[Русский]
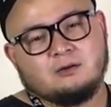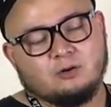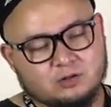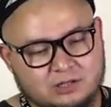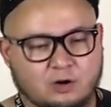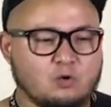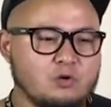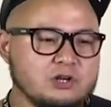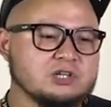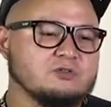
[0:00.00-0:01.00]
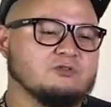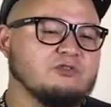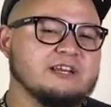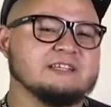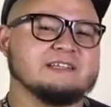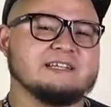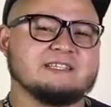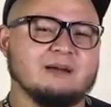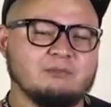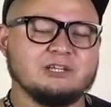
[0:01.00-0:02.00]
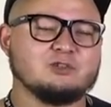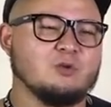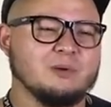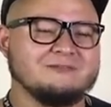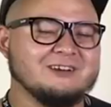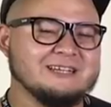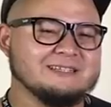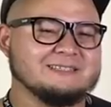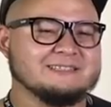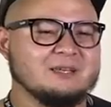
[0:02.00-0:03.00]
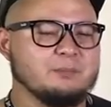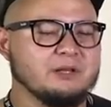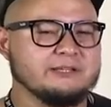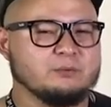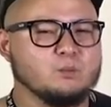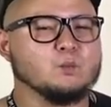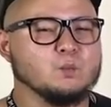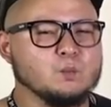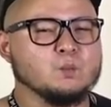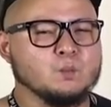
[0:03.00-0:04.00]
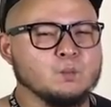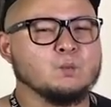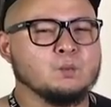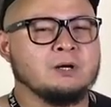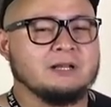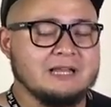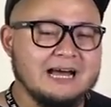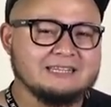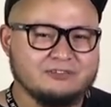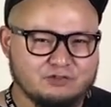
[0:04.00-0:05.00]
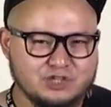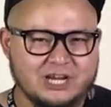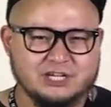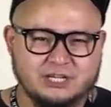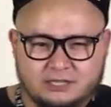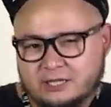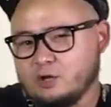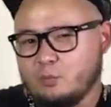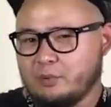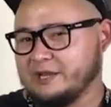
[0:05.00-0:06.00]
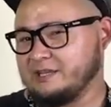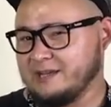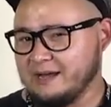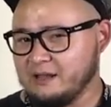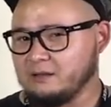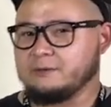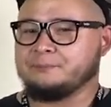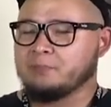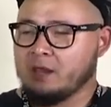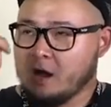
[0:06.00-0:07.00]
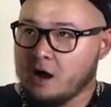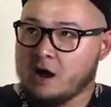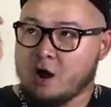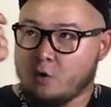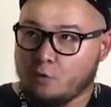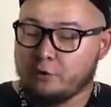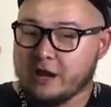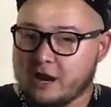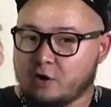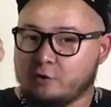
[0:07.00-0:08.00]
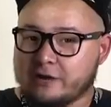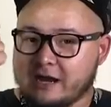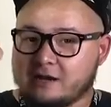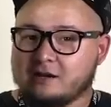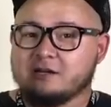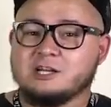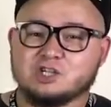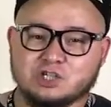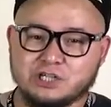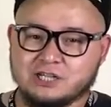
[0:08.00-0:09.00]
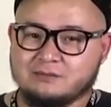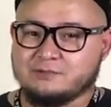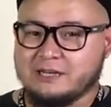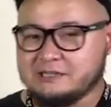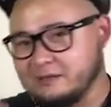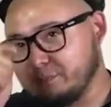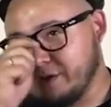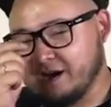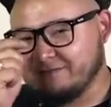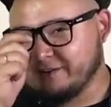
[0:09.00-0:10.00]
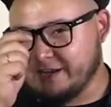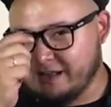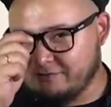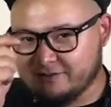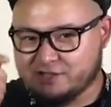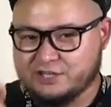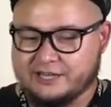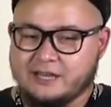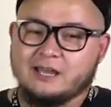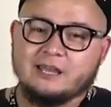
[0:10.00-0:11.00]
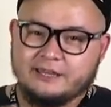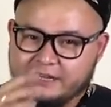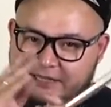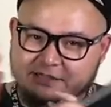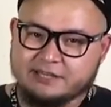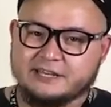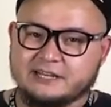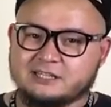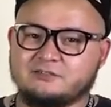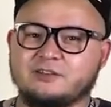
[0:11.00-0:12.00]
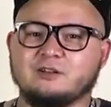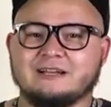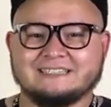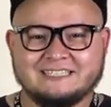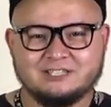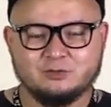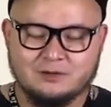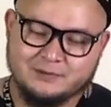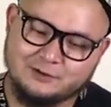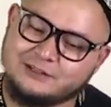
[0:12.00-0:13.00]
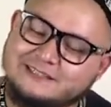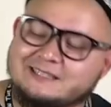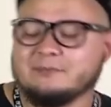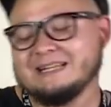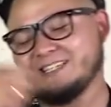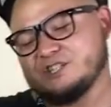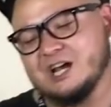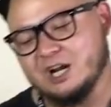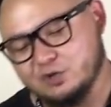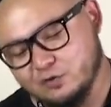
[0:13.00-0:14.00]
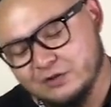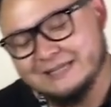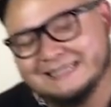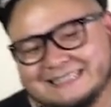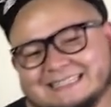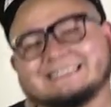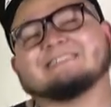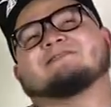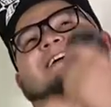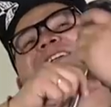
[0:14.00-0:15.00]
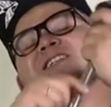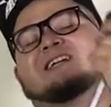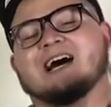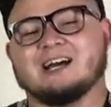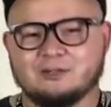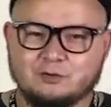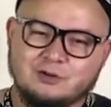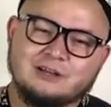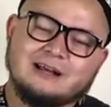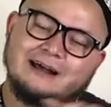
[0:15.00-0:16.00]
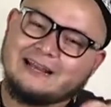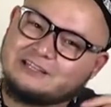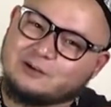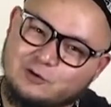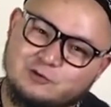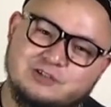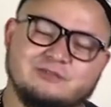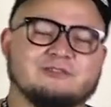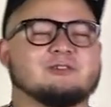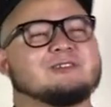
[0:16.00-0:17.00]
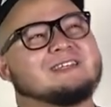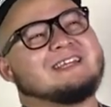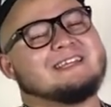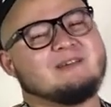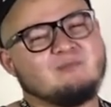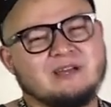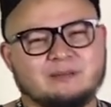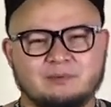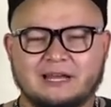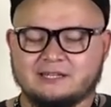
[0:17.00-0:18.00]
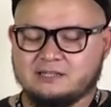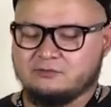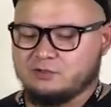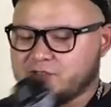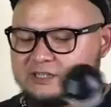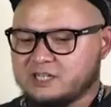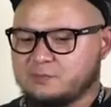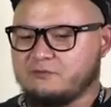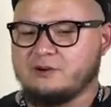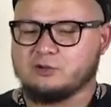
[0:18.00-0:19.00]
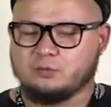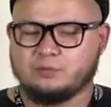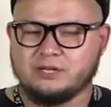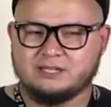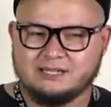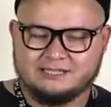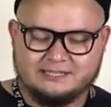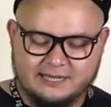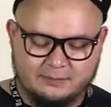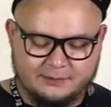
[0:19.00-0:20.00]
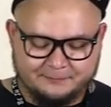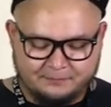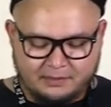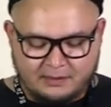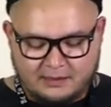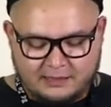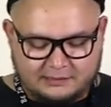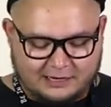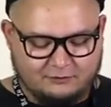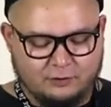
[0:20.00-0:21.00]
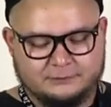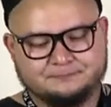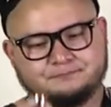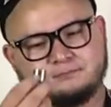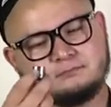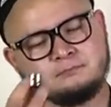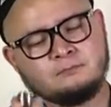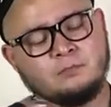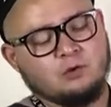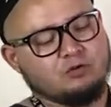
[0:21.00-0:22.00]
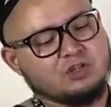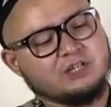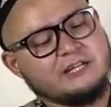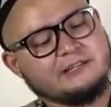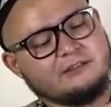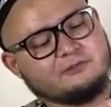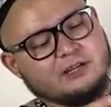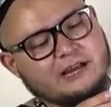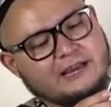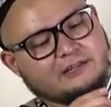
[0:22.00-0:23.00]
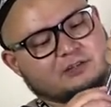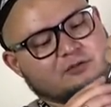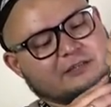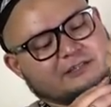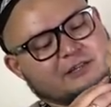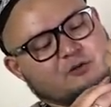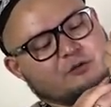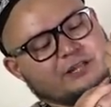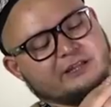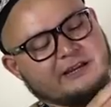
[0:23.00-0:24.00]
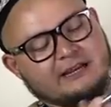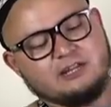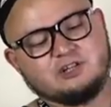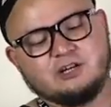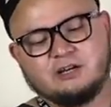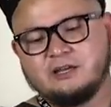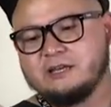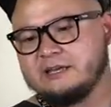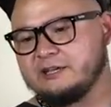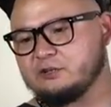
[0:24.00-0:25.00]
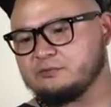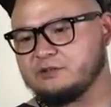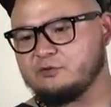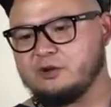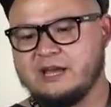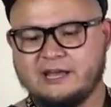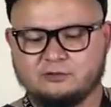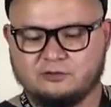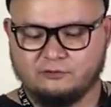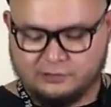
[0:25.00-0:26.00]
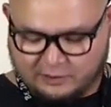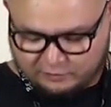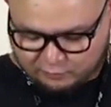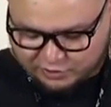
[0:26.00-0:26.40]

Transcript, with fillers: Вот ты куришь, вот вынес гостям, листок провалился, забил ты. Ладно, в чашке ты ее поднял, а хуяк-хуяк, шилом, да, там поковырял в очке и листики раздвинул. А здесь, сука, приходится снимать чашку, доставать шахту, раскручивать все это, идти мыть, блядь. Ты это все делаешь по факту перед гостями. Так вот, утяжелитель втыкается у нас на урин-колечках и, собственно, гуляет он вот так.